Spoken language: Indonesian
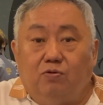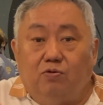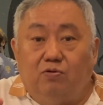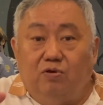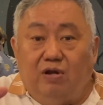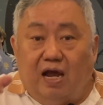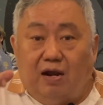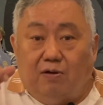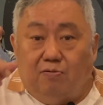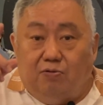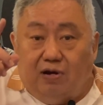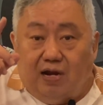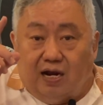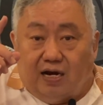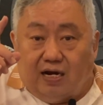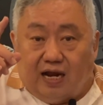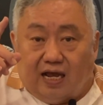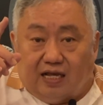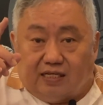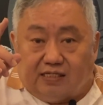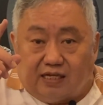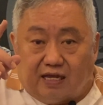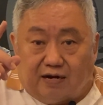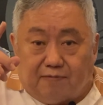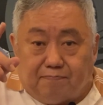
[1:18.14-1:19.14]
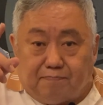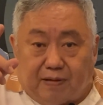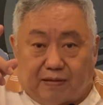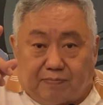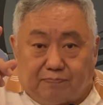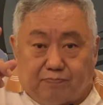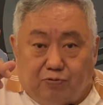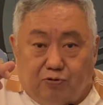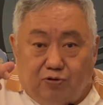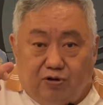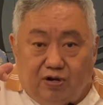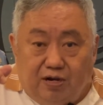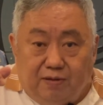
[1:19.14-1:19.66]
Undang-Undang Dasar
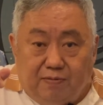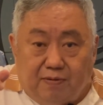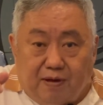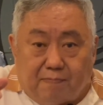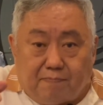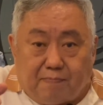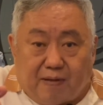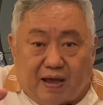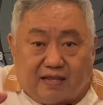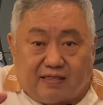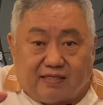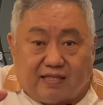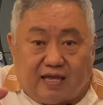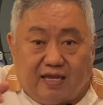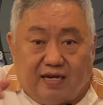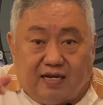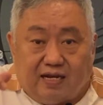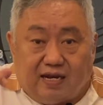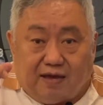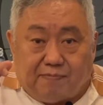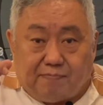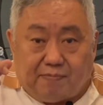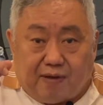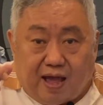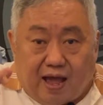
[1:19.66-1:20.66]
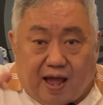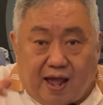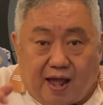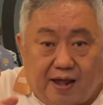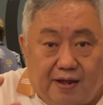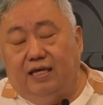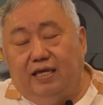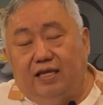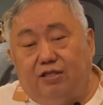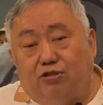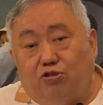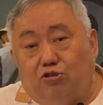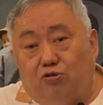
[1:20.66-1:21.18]
45 Partai
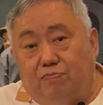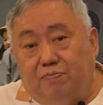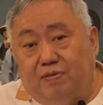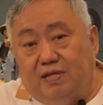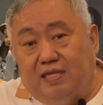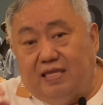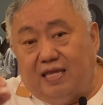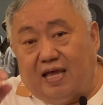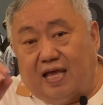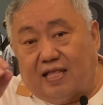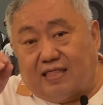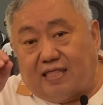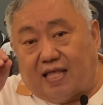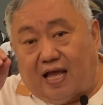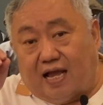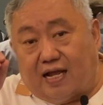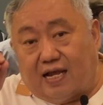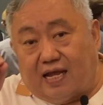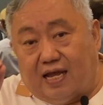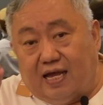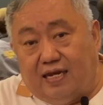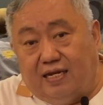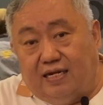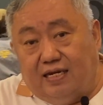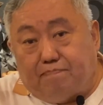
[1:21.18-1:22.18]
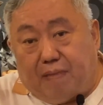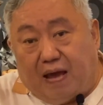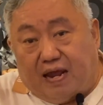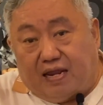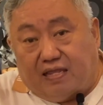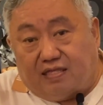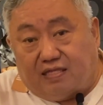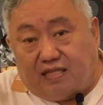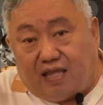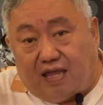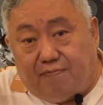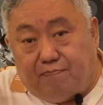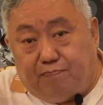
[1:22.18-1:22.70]
6A itu menyatakan
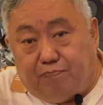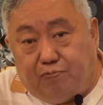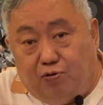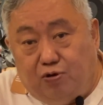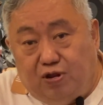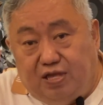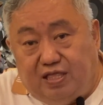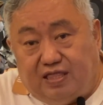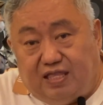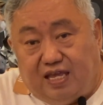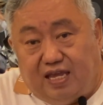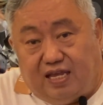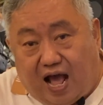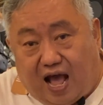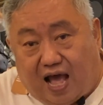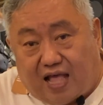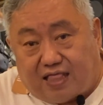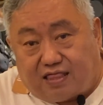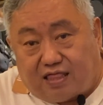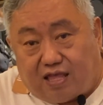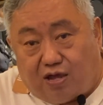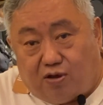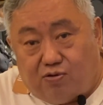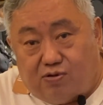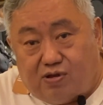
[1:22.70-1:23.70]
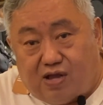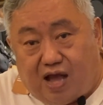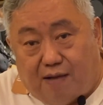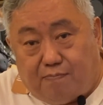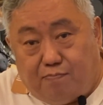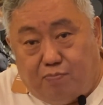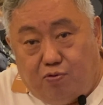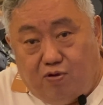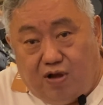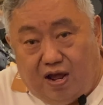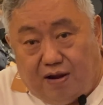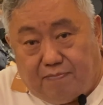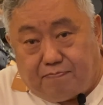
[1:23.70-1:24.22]
partai politik atau
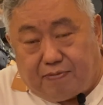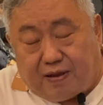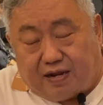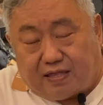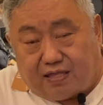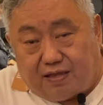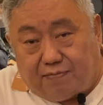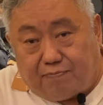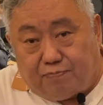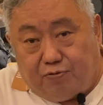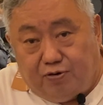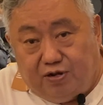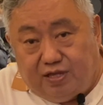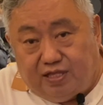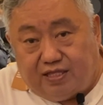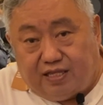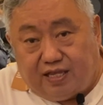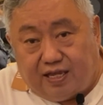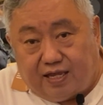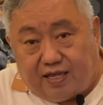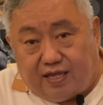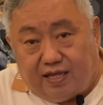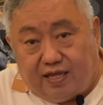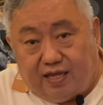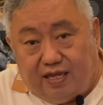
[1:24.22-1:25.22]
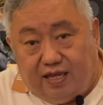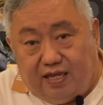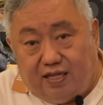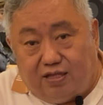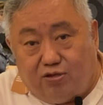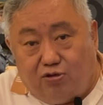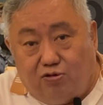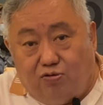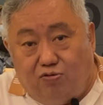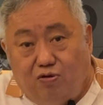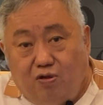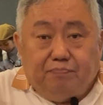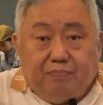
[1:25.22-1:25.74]
gabungan partai politik
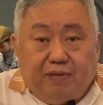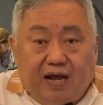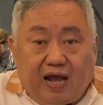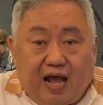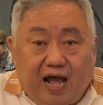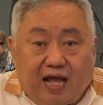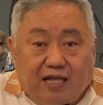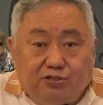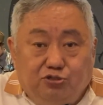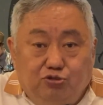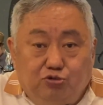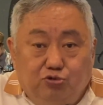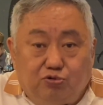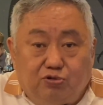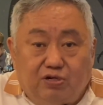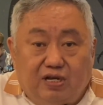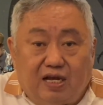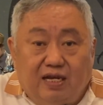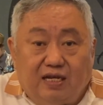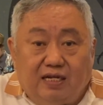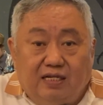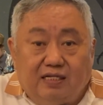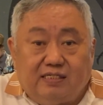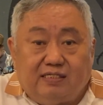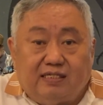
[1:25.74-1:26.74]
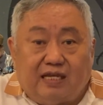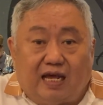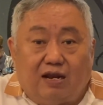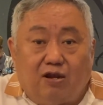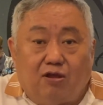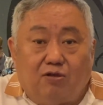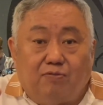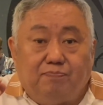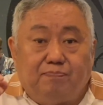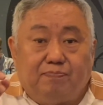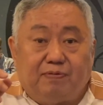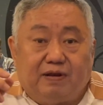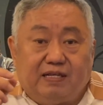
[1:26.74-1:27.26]
itu mengajukan
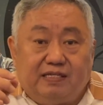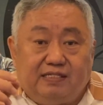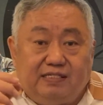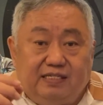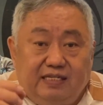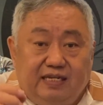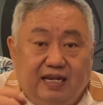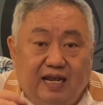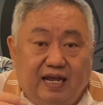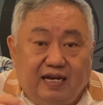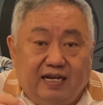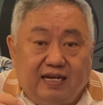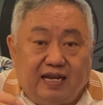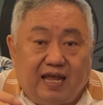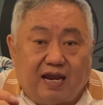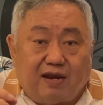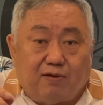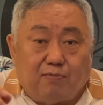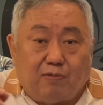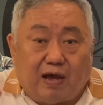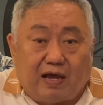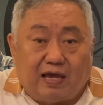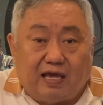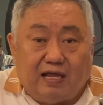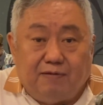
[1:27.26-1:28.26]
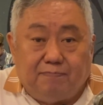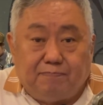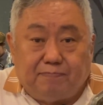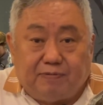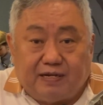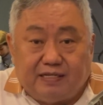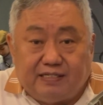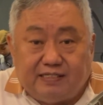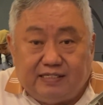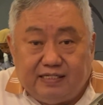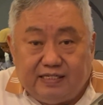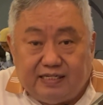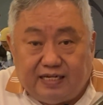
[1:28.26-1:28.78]
calon presiden dan wakil
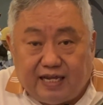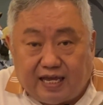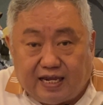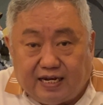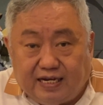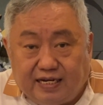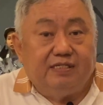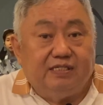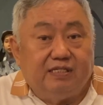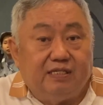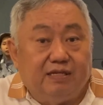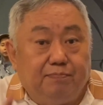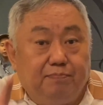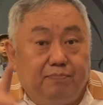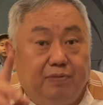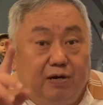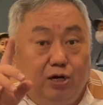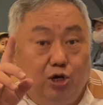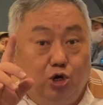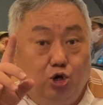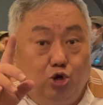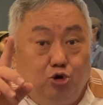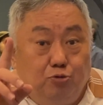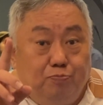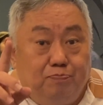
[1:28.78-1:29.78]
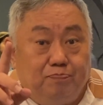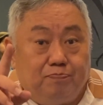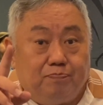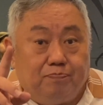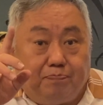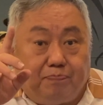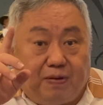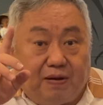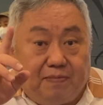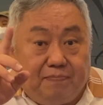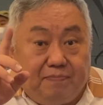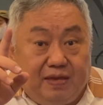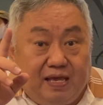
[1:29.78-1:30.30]
presiden sebelum
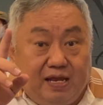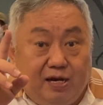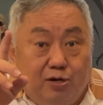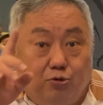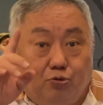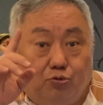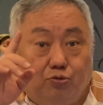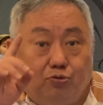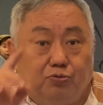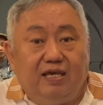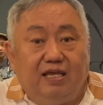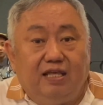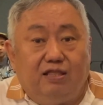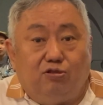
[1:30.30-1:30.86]
pemilu.